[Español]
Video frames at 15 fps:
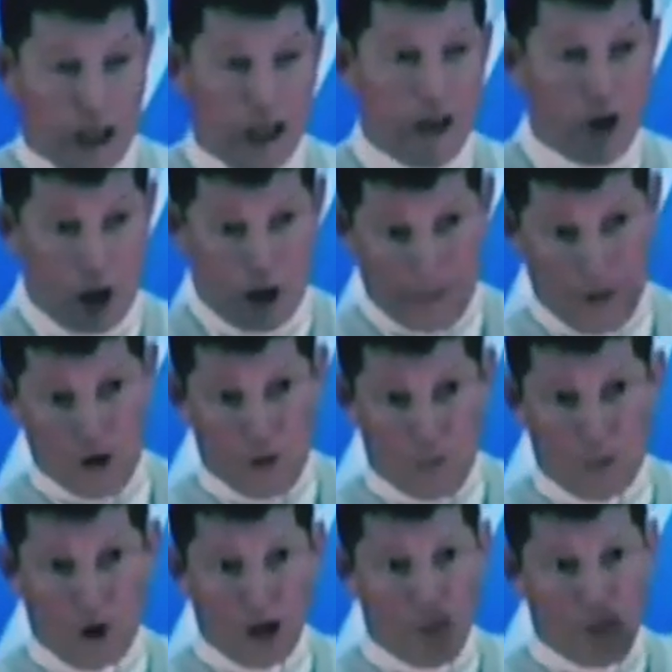lo que, lo que me
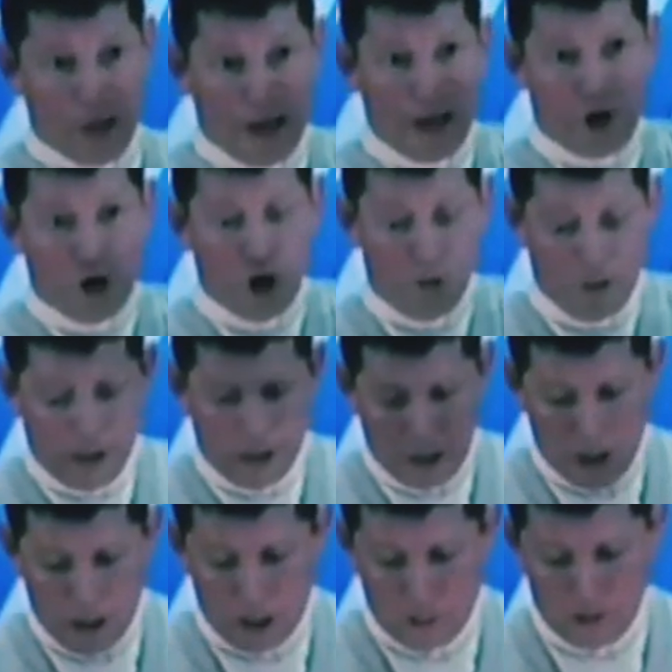golpeó y después le leo
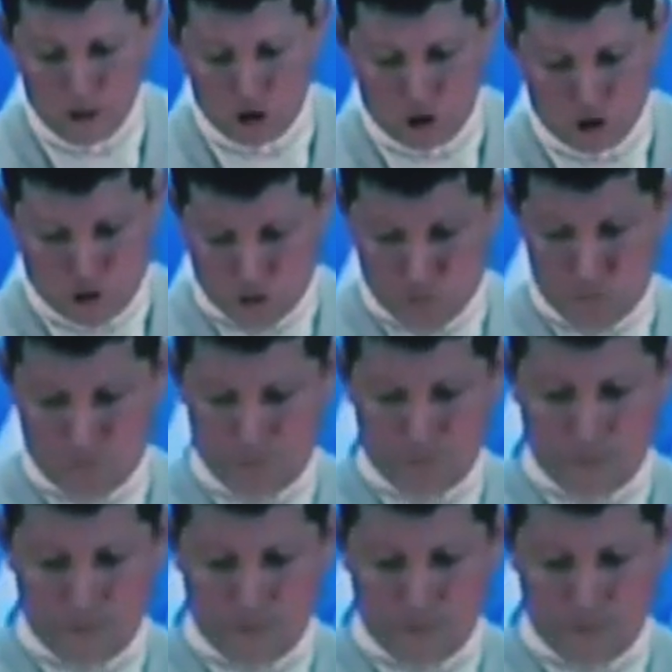el, el, 28.